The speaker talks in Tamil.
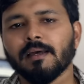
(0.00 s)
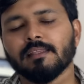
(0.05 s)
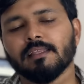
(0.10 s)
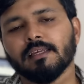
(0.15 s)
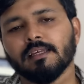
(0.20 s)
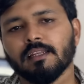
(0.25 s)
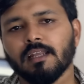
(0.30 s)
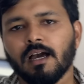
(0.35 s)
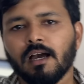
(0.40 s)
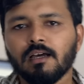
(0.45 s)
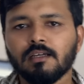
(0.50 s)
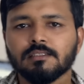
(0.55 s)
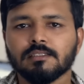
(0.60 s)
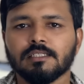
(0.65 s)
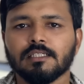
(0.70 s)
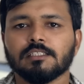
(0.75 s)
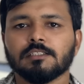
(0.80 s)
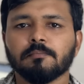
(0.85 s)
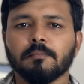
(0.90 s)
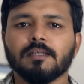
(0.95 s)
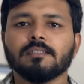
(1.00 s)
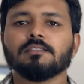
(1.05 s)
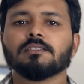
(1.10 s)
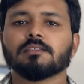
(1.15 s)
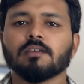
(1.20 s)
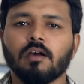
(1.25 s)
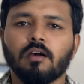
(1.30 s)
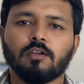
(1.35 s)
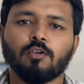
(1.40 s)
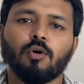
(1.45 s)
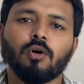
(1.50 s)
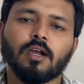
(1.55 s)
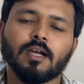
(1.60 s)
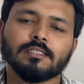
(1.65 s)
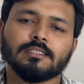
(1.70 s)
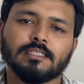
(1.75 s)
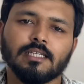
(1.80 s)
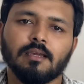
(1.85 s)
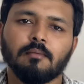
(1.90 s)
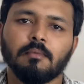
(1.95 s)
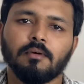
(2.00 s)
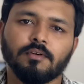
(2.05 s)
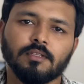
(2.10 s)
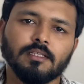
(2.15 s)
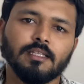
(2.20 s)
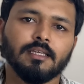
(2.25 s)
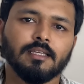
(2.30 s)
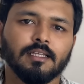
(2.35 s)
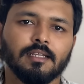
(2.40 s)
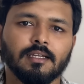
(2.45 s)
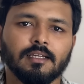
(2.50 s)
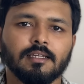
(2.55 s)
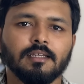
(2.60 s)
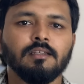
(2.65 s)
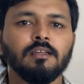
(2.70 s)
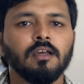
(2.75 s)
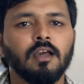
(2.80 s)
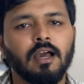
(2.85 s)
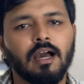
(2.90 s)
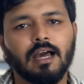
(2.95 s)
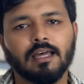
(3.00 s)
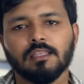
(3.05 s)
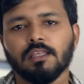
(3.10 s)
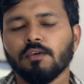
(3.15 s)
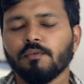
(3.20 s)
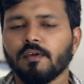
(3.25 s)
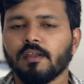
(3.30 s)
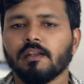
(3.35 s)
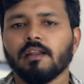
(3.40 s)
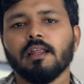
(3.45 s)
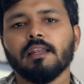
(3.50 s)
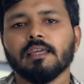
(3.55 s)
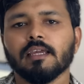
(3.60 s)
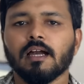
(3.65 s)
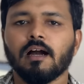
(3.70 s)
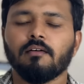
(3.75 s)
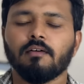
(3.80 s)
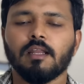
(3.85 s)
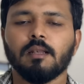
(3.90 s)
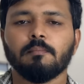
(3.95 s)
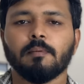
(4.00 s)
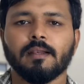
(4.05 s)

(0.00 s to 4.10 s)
பார்த்தீங்கன்னா சிக்ஸ் மந்த்ஸ் நோ காஸ்ட் இஎம்ஐ வந்து இருக்குது அதையும் வேணால் நீங்கள் அவைல்